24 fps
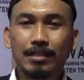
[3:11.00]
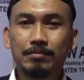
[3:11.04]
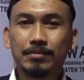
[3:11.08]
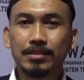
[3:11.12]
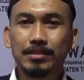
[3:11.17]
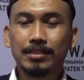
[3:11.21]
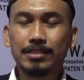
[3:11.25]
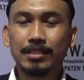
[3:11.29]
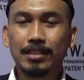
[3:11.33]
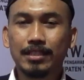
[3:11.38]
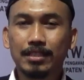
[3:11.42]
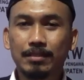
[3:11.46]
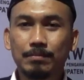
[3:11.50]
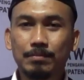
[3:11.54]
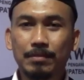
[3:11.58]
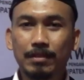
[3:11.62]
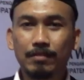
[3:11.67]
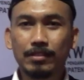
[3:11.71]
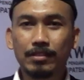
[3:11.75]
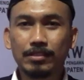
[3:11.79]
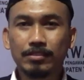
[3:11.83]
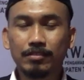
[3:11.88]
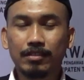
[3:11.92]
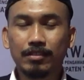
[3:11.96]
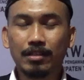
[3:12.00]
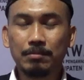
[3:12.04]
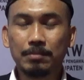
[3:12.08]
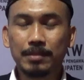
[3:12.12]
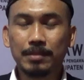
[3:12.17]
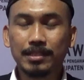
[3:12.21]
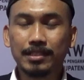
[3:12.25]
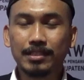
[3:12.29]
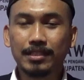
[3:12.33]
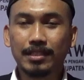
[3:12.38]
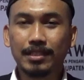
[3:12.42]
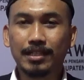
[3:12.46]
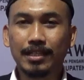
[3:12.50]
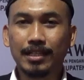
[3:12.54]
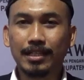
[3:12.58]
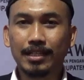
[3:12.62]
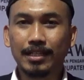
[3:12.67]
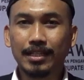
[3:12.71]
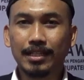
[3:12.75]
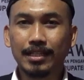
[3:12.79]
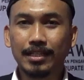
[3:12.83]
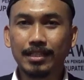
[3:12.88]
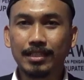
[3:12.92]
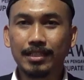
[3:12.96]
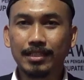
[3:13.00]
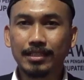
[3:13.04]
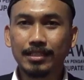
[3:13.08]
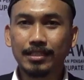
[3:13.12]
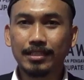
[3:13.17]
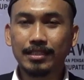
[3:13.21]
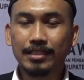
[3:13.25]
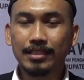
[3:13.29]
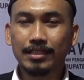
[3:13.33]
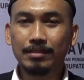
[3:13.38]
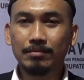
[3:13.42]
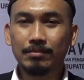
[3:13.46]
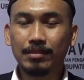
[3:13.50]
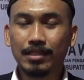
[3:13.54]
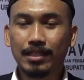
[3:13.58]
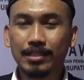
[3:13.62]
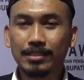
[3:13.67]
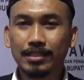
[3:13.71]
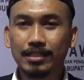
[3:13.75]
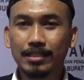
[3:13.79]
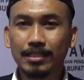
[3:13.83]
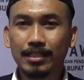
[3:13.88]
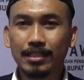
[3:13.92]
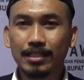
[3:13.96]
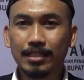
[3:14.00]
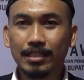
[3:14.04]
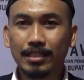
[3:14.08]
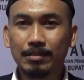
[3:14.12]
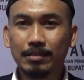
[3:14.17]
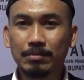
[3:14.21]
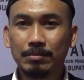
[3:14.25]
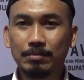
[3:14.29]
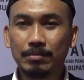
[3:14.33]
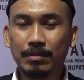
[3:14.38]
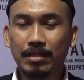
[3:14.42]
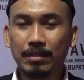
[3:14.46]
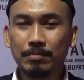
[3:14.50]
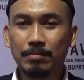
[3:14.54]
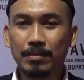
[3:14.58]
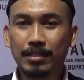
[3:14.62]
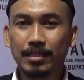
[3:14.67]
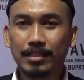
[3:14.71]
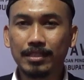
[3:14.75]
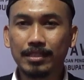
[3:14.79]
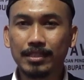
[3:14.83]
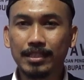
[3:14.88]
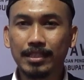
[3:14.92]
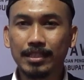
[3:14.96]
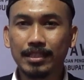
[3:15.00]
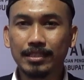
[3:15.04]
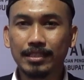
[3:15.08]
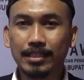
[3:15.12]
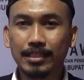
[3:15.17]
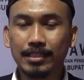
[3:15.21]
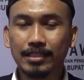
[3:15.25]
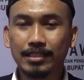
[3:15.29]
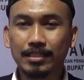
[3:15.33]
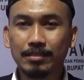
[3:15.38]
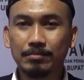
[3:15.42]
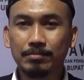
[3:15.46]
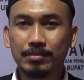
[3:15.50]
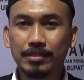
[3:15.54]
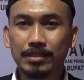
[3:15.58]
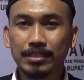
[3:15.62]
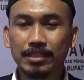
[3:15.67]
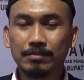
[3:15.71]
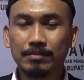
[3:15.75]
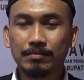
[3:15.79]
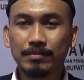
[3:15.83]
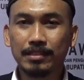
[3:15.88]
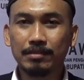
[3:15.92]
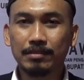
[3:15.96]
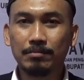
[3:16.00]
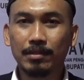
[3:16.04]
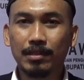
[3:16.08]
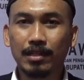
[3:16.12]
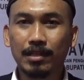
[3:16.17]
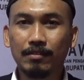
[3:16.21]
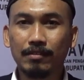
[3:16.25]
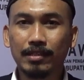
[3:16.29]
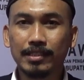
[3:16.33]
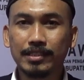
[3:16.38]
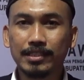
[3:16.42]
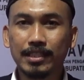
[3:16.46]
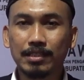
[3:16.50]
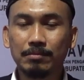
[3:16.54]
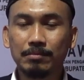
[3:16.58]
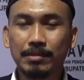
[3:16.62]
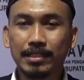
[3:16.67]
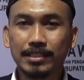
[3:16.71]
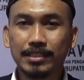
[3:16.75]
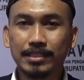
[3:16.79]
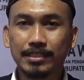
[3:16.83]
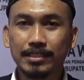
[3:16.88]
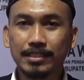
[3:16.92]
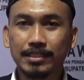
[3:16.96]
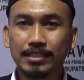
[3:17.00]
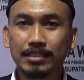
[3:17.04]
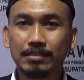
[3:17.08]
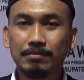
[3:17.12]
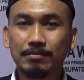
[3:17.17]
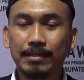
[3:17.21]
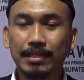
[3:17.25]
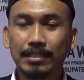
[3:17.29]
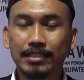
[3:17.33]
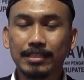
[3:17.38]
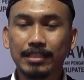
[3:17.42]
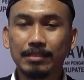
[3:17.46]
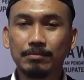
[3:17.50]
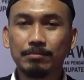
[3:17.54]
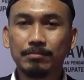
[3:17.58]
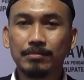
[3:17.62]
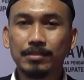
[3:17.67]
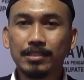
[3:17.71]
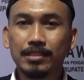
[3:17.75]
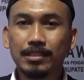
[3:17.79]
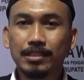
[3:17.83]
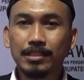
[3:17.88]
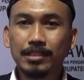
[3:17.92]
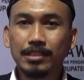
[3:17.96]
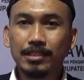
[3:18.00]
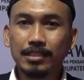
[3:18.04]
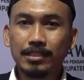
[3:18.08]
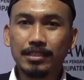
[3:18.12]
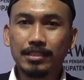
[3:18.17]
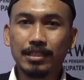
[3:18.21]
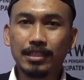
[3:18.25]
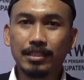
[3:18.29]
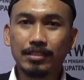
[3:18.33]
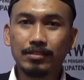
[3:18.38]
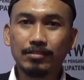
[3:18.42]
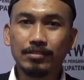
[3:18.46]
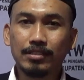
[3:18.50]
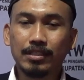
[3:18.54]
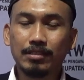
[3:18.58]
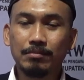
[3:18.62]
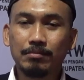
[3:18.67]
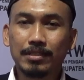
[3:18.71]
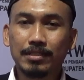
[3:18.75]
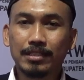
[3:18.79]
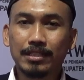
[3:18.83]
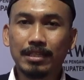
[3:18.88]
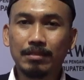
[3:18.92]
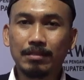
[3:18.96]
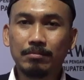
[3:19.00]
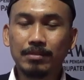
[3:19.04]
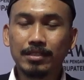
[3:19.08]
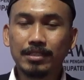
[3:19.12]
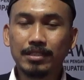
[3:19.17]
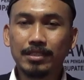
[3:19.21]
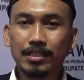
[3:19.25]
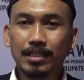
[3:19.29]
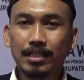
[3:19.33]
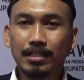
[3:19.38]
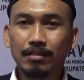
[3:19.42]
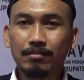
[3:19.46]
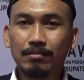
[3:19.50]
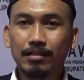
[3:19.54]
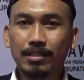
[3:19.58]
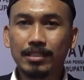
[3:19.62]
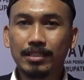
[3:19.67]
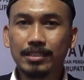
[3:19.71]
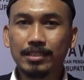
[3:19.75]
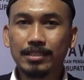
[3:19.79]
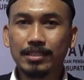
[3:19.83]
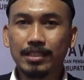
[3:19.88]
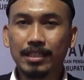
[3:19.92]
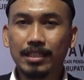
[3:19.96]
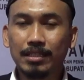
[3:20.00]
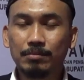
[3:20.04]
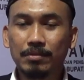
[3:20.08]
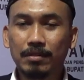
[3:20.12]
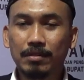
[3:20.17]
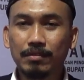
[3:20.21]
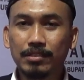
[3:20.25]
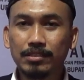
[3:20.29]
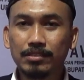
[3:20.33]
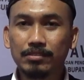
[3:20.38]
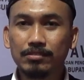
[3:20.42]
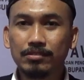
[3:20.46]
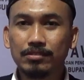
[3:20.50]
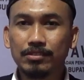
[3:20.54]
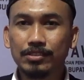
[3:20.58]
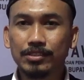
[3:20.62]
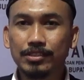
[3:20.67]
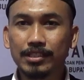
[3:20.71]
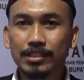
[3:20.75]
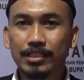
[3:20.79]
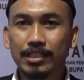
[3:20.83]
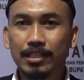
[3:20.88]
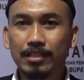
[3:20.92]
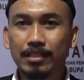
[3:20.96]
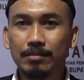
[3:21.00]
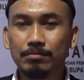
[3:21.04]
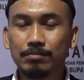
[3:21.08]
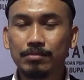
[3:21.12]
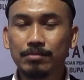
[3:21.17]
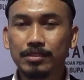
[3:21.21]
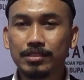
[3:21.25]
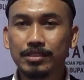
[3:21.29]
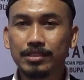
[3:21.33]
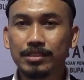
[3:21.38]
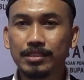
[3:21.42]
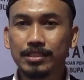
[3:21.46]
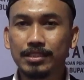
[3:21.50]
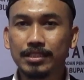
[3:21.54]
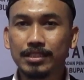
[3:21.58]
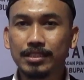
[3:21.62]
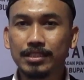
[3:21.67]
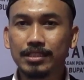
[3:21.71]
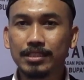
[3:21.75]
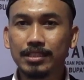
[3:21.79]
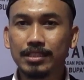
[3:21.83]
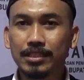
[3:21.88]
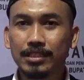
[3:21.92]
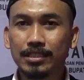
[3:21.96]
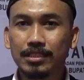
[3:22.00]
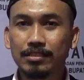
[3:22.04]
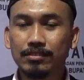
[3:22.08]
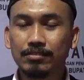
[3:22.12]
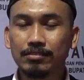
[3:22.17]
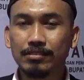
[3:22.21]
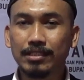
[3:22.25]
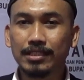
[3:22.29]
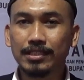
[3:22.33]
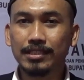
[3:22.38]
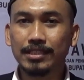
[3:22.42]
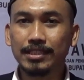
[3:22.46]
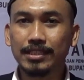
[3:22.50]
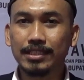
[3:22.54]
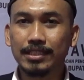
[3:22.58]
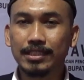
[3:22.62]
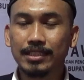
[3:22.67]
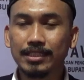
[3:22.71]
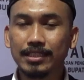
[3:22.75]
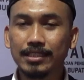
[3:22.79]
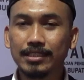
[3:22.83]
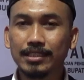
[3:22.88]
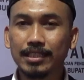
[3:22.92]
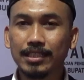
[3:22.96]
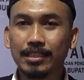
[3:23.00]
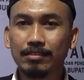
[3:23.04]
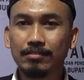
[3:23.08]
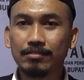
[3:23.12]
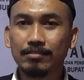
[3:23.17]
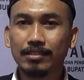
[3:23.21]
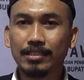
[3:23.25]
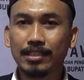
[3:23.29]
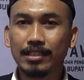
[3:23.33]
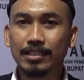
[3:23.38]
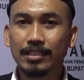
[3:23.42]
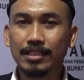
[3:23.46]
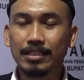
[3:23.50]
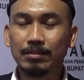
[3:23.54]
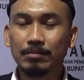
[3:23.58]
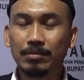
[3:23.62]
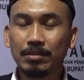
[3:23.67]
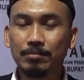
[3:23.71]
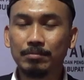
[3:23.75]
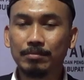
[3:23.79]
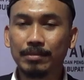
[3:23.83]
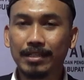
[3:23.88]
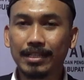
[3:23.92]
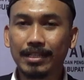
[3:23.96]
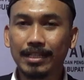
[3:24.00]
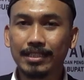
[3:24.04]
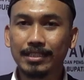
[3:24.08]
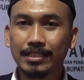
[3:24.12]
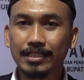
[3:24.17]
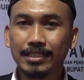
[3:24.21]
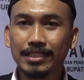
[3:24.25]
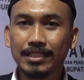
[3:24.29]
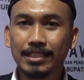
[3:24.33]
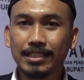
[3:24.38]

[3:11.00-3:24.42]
Kami dari Bawaslu Kabupaten Trenggalek hari ini melaksanakan beberapa kegiatan yang bersifat pengawasan partisipatif yaitu yang pertama diawali dengan Bawaslu Gusti Kampus di Setit Sunan kiri yaitu dengan tema peran